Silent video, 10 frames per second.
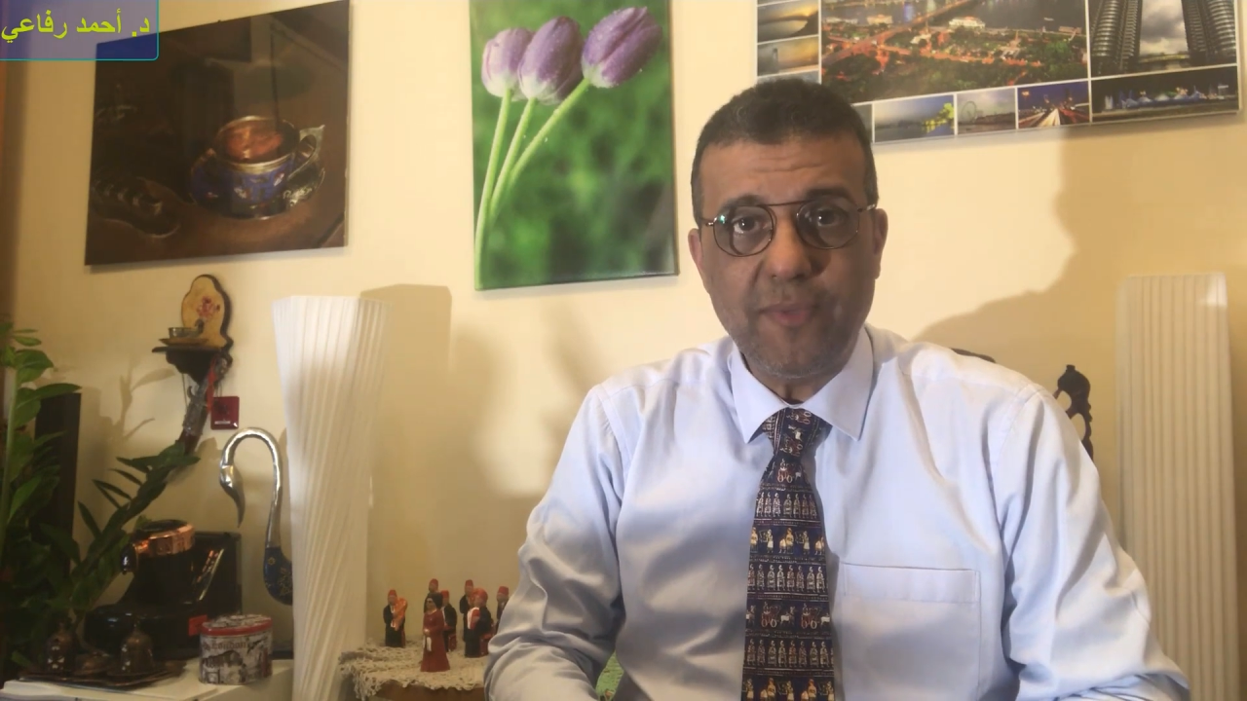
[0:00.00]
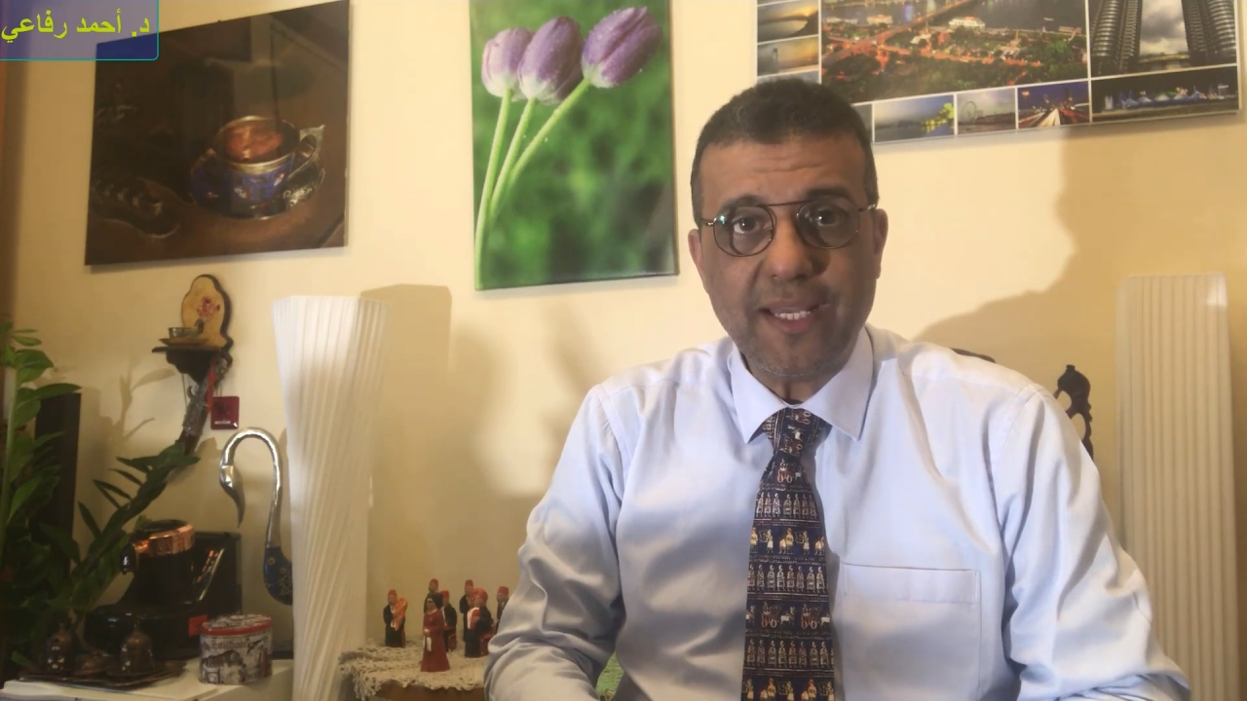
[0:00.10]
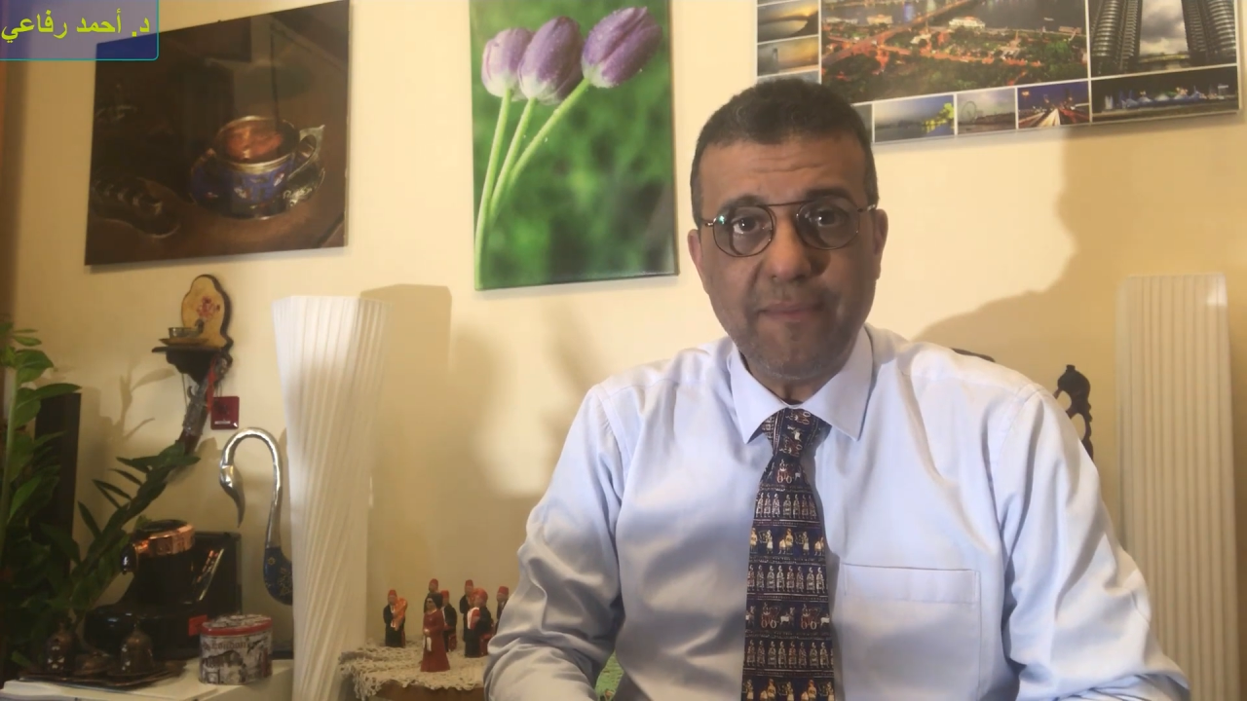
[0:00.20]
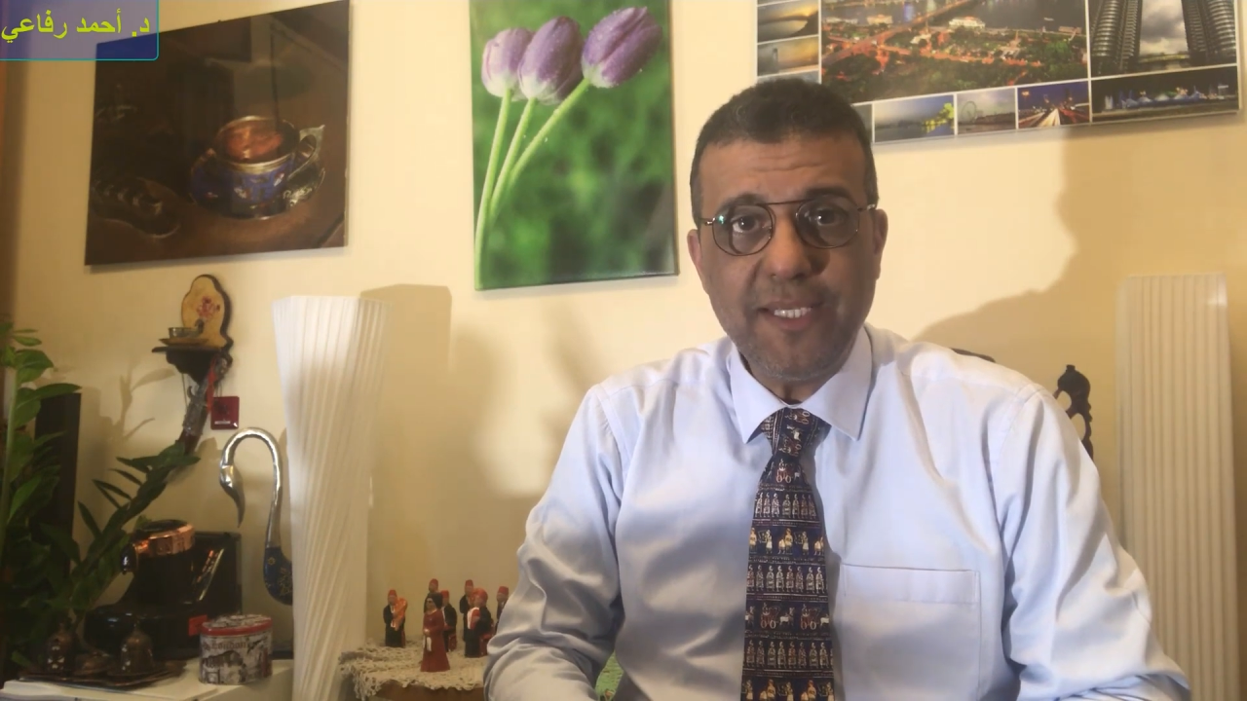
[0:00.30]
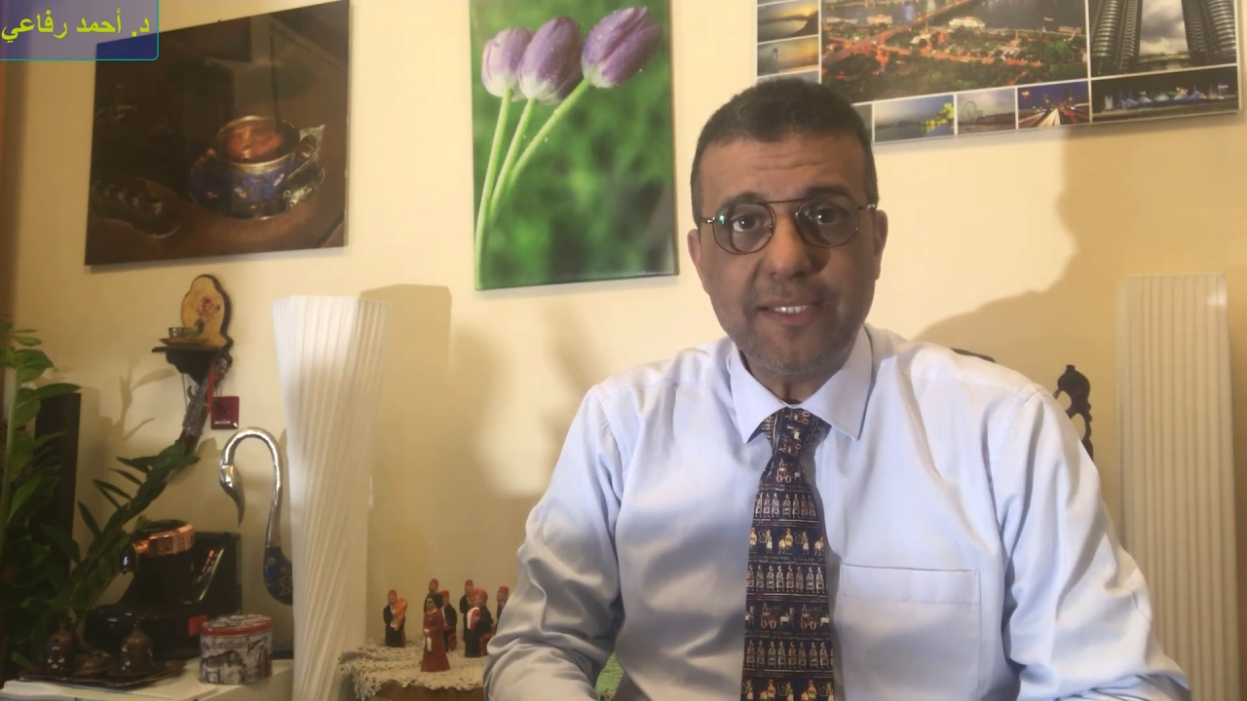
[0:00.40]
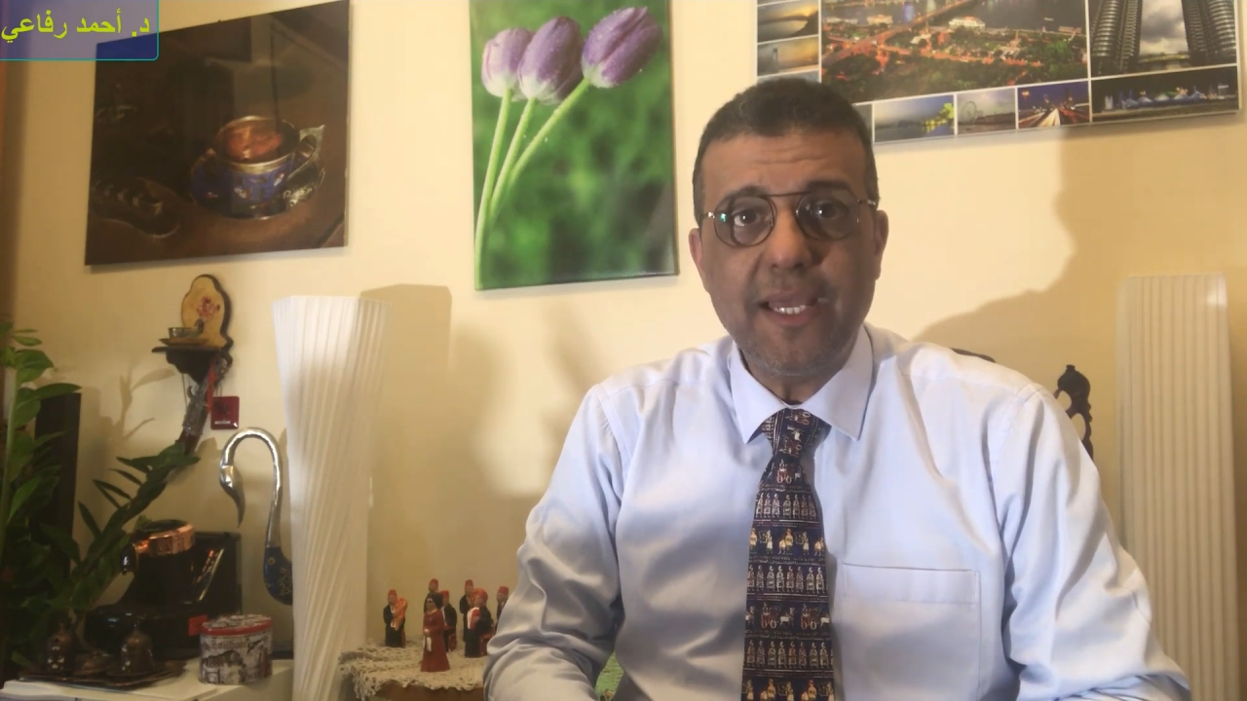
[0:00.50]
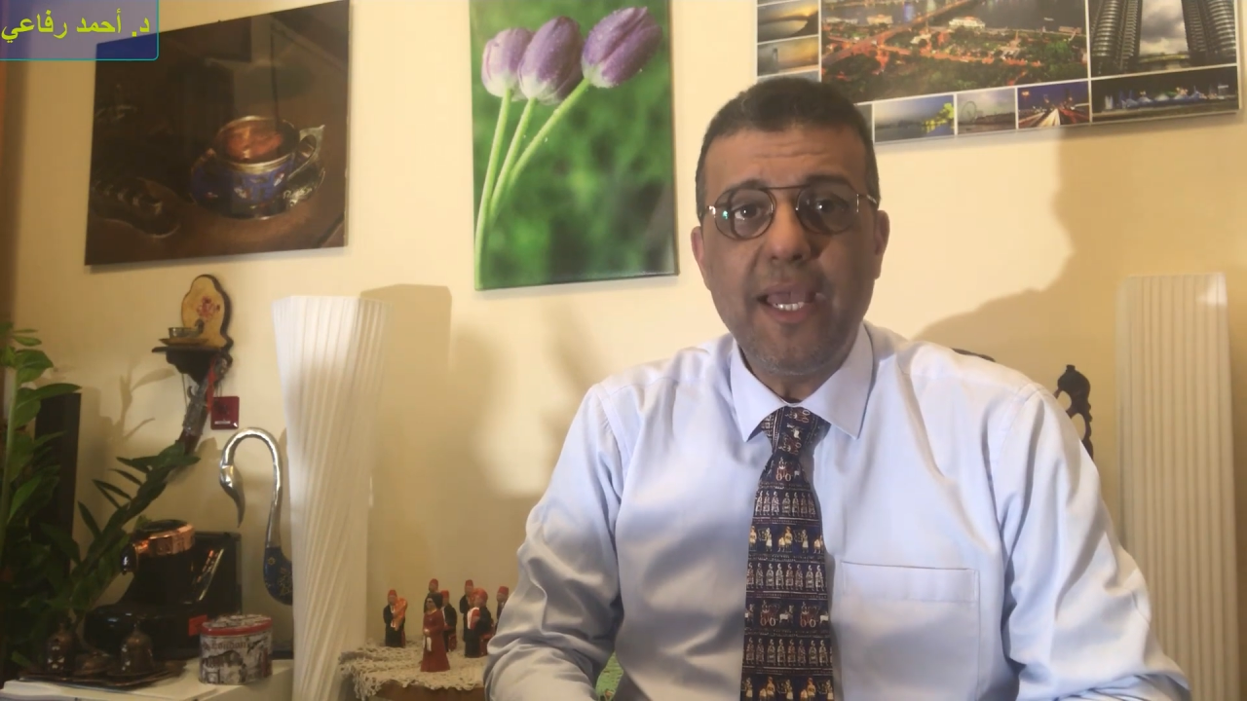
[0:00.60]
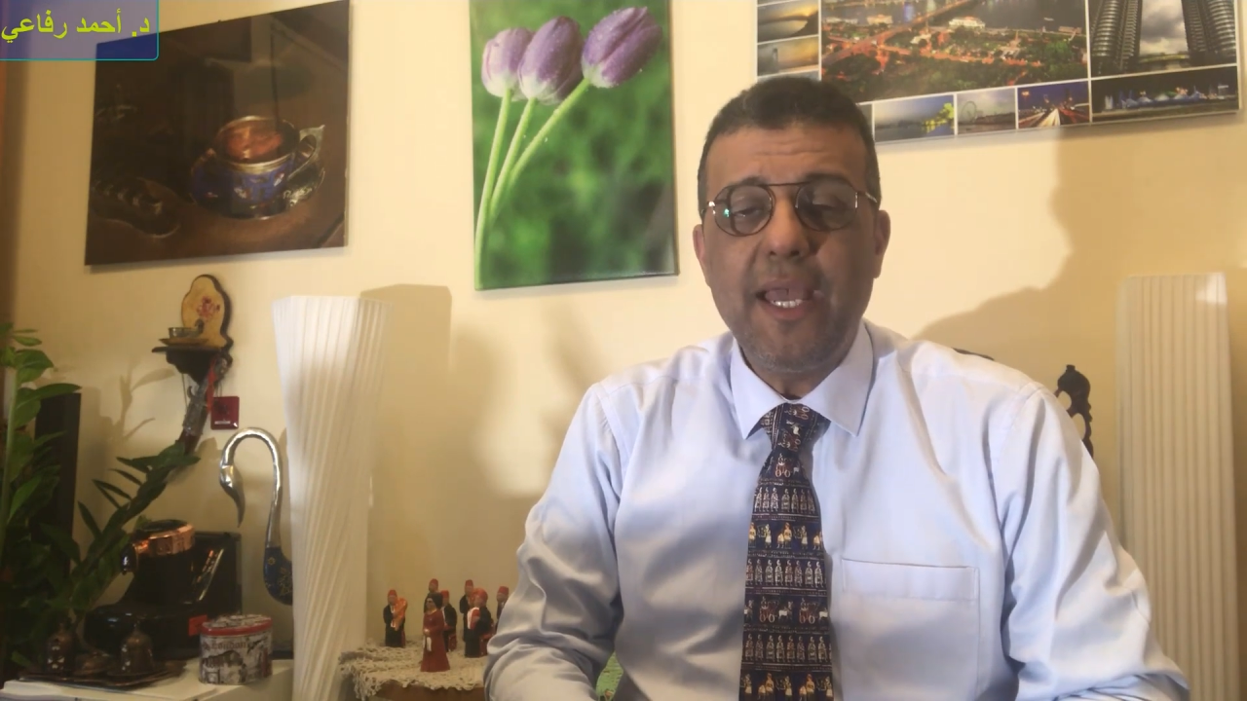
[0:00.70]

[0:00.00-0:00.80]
الخميس